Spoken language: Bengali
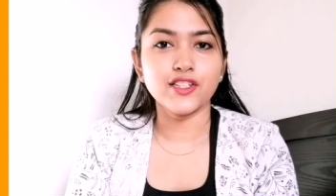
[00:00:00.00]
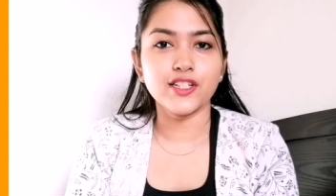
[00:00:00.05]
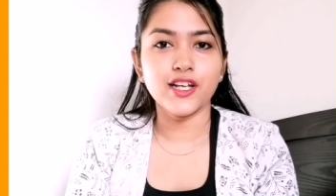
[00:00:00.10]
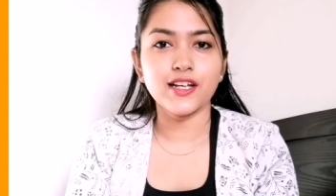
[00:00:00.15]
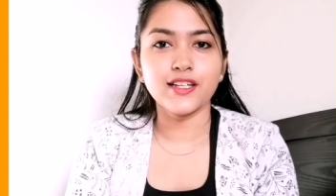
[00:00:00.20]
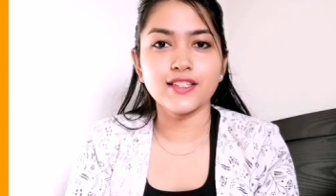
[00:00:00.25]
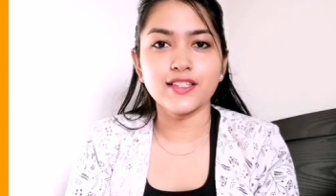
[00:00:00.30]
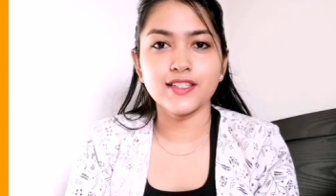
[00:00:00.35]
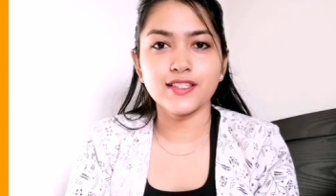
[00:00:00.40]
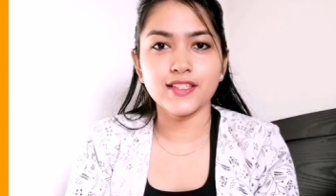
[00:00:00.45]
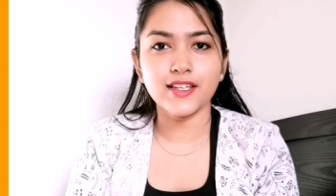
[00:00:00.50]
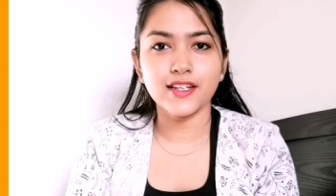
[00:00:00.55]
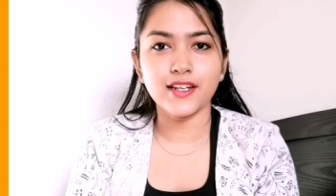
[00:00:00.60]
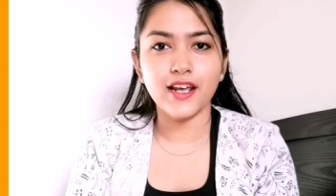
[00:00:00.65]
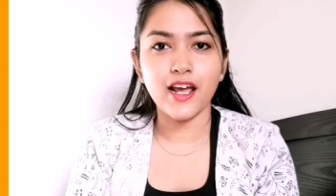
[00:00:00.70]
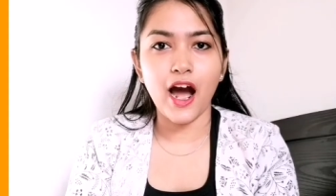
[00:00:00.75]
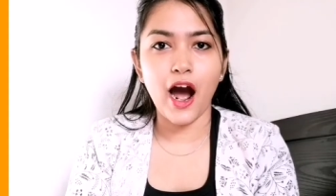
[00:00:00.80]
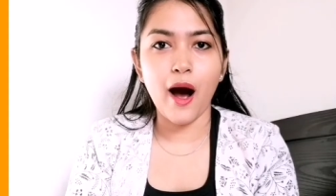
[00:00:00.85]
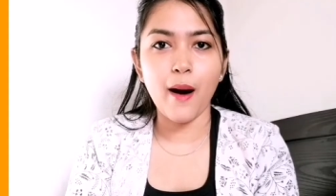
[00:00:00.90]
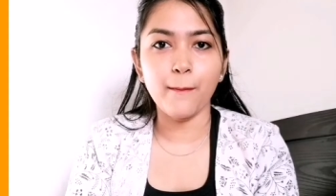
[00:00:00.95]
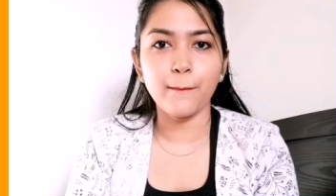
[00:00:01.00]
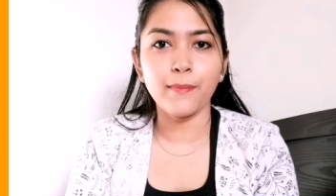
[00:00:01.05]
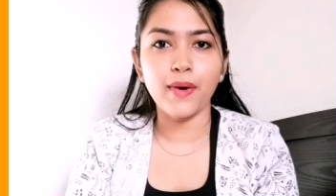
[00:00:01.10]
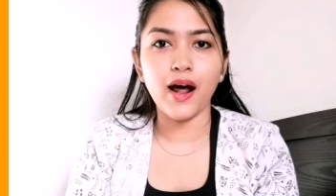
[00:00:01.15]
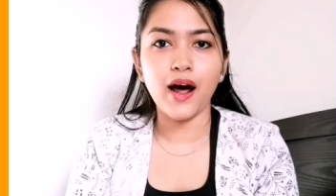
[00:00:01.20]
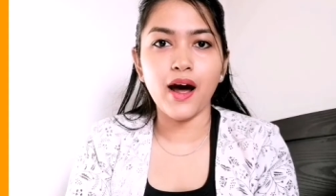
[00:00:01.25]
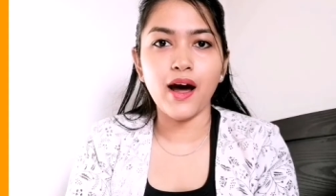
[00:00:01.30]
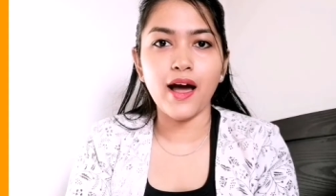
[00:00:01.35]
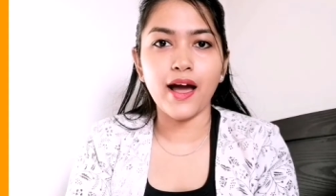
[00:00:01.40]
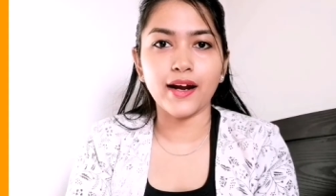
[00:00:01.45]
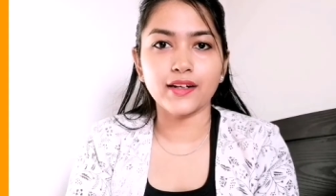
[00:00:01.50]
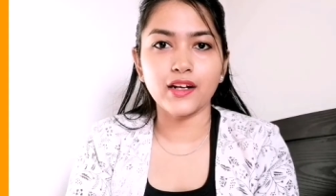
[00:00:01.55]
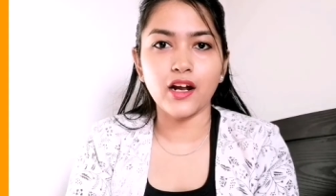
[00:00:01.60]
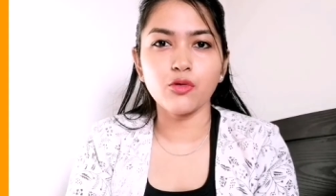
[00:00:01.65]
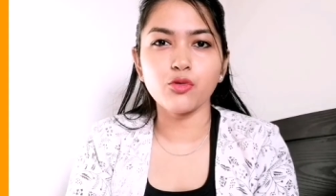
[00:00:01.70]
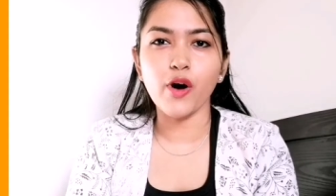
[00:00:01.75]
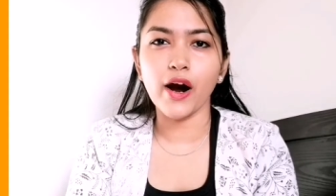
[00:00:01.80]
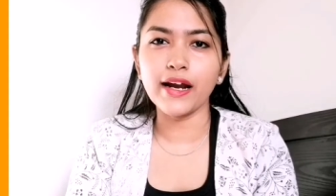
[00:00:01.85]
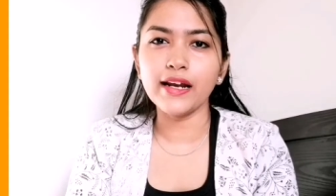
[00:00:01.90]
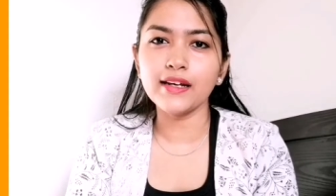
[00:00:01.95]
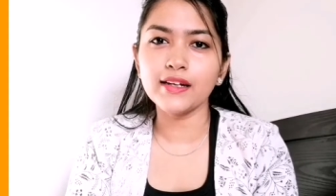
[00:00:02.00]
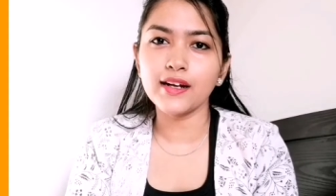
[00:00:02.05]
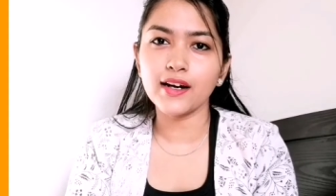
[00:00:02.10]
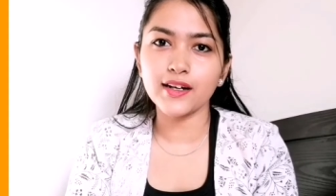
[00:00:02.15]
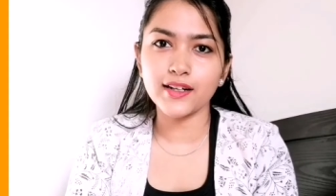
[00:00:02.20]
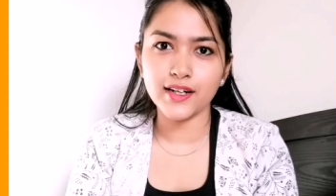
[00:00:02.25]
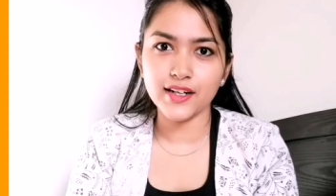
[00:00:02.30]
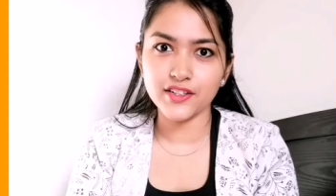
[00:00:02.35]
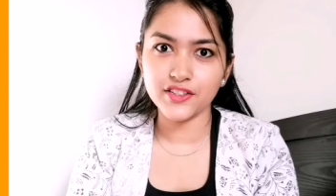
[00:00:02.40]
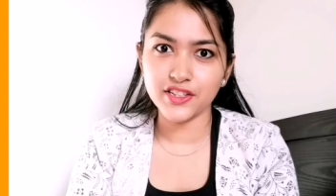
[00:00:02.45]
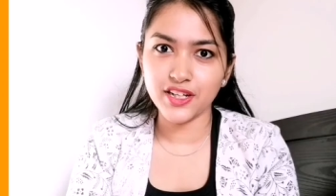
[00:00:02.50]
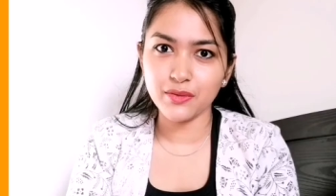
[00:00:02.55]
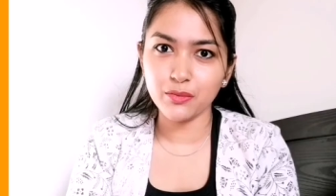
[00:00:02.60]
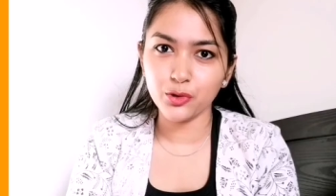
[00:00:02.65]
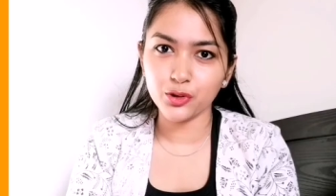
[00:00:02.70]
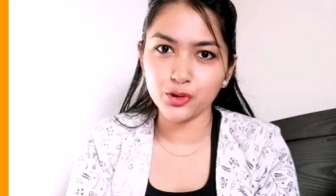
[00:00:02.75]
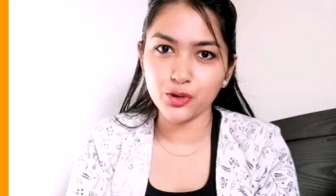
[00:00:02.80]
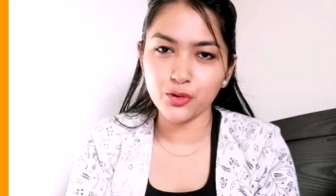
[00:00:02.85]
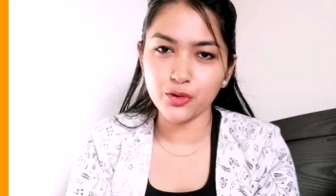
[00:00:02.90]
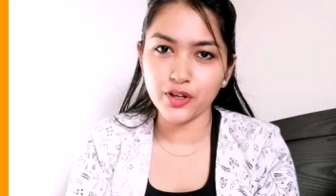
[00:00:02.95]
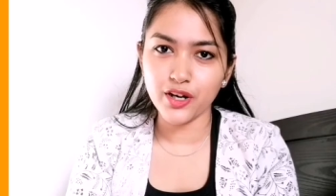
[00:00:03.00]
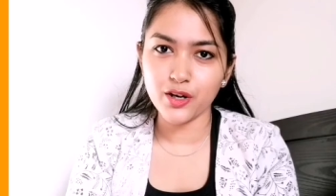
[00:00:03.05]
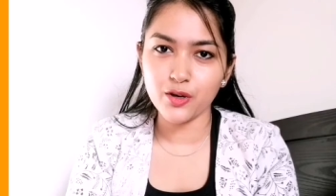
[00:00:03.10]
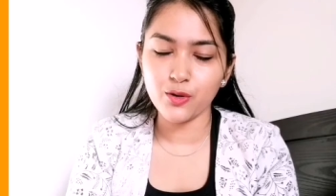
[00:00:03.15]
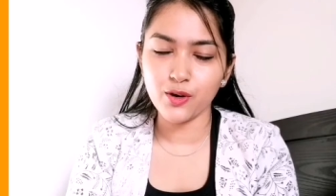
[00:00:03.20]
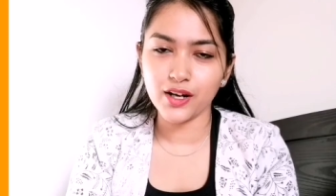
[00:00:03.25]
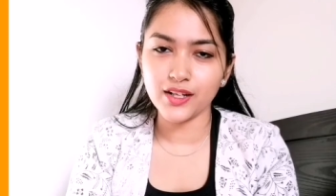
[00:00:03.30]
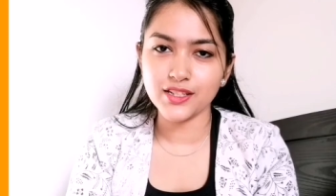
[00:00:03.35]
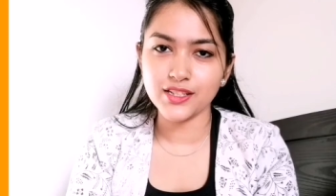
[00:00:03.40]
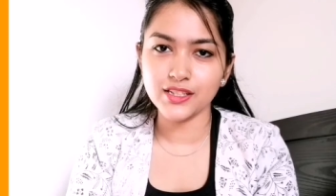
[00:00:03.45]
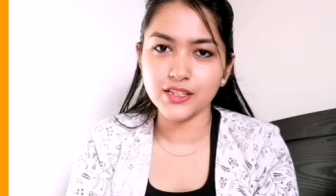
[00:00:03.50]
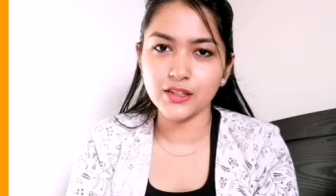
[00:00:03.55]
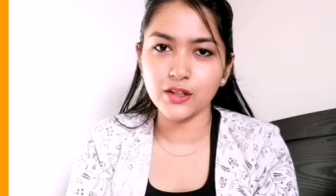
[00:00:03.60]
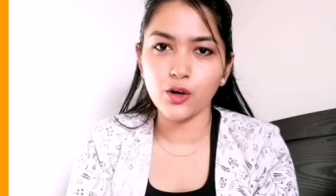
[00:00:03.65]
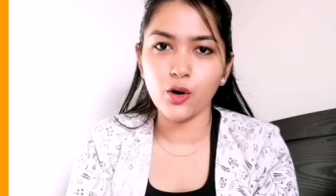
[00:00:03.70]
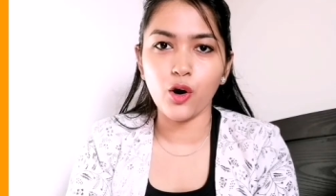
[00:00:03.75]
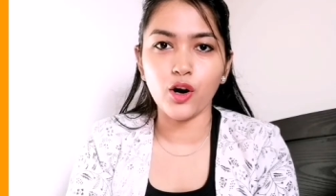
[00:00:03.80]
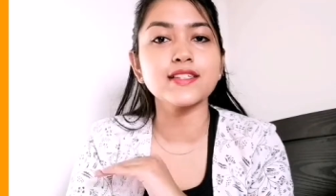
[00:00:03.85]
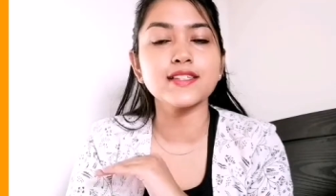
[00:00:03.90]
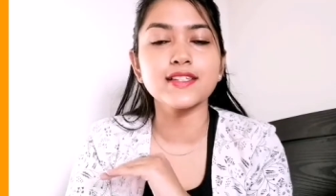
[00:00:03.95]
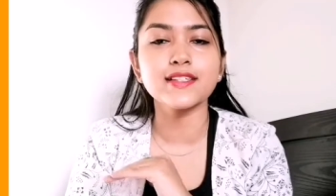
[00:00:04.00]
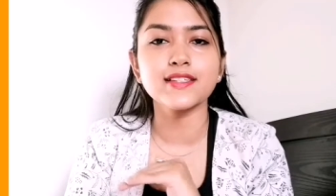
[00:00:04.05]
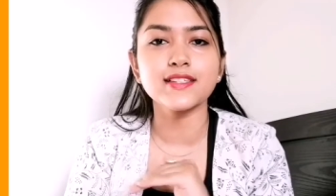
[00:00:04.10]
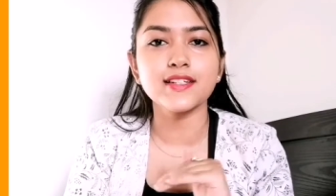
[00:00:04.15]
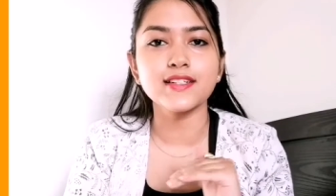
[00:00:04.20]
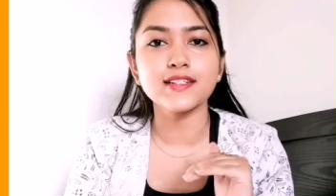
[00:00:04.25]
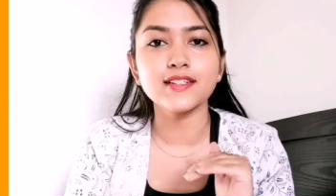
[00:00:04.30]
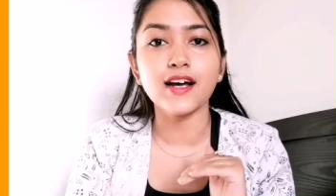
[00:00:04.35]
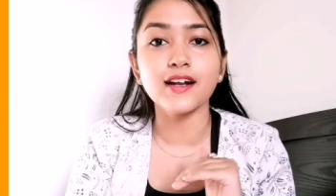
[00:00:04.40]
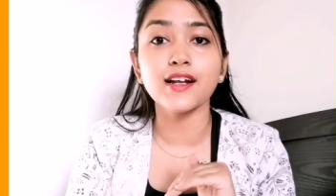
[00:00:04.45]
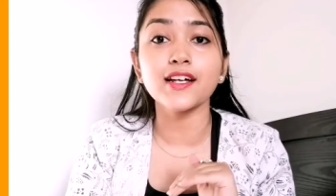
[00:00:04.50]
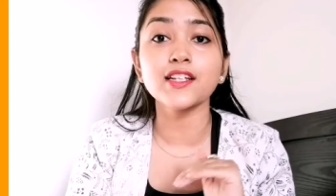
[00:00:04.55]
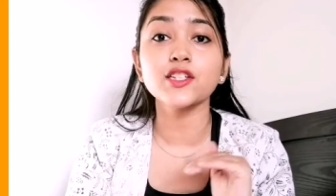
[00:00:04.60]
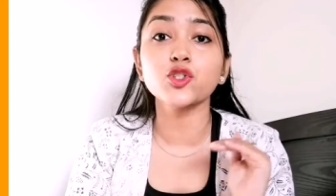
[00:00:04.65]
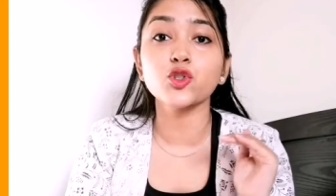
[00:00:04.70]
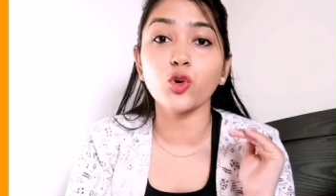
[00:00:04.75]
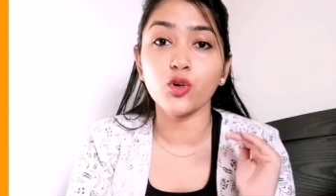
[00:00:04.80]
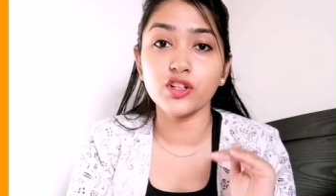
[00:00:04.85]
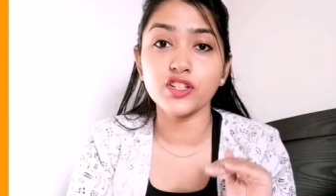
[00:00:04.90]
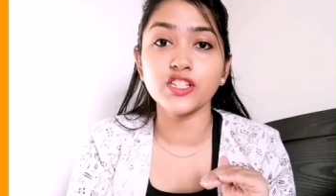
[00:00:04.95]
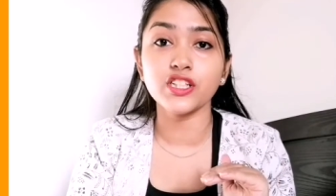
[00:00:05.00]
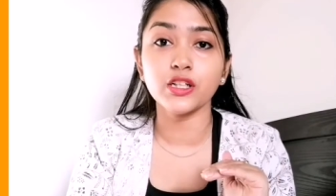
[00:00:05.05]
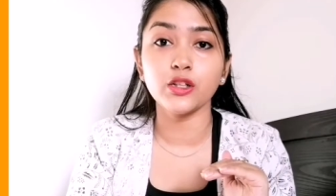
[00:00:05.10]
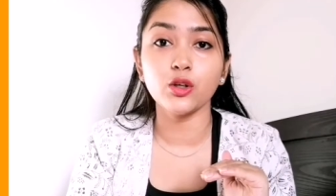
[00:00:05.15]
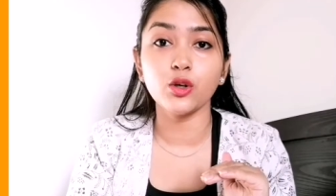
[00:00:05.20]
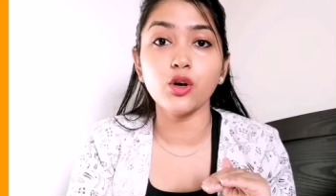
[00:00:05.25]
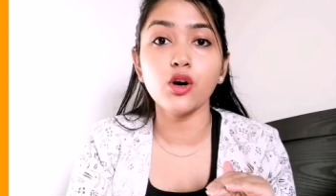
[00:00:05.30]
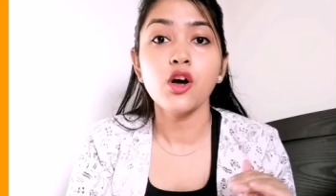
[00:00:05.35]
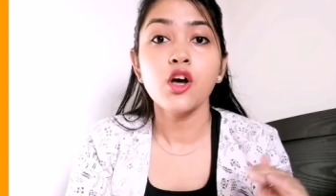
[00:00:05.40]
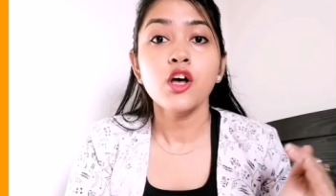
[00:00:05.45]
সেই সিজনে আমরা একটা ওয়াইল্ড কার্ড এন্ট্রির মতো করে ঢোকাচ্ছিল এই সিজনটা না চলছিল